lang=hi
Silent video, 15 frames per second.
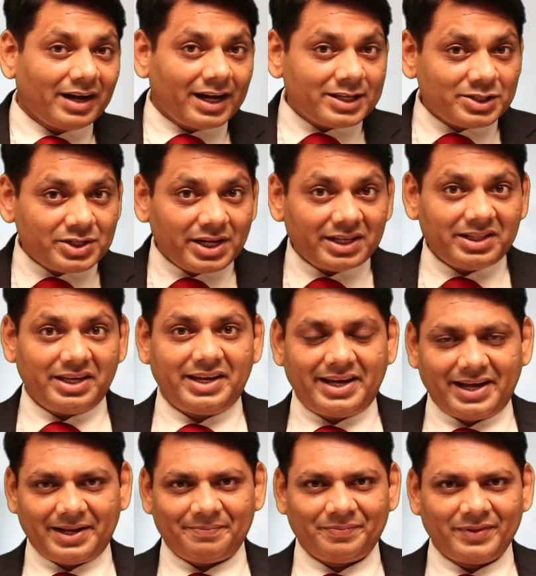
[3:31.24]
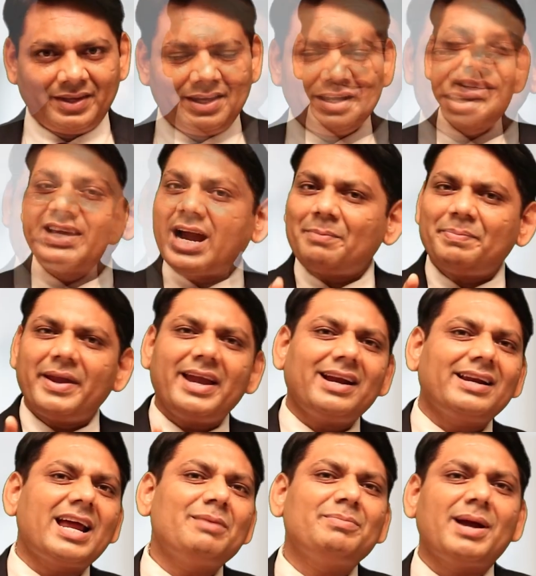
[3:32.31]
अच्छे दिखे यहां पे
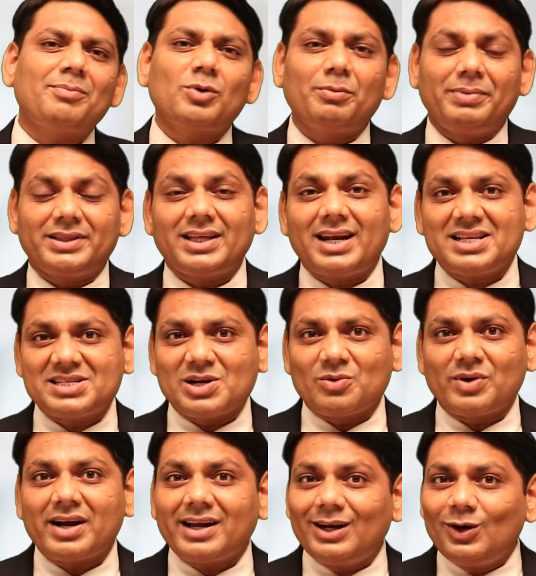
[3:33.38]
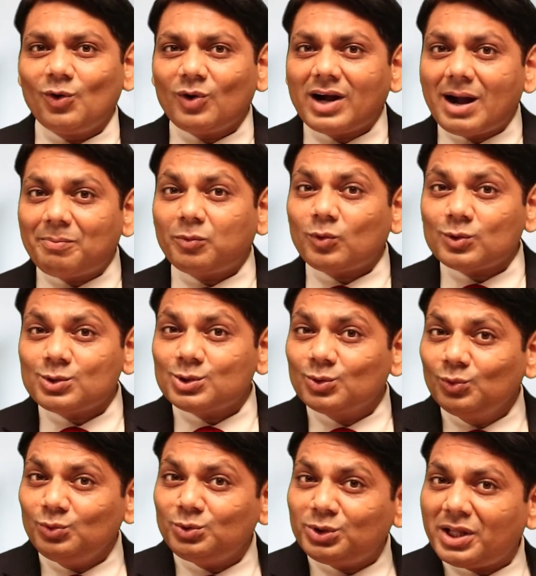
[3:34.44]
एक लाइन में आपको बताना चाहूंगा कि लोग आपको
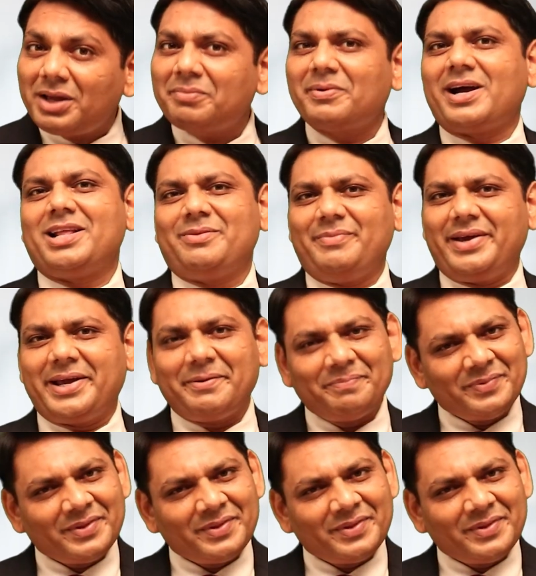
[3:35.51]
सुनते बाद में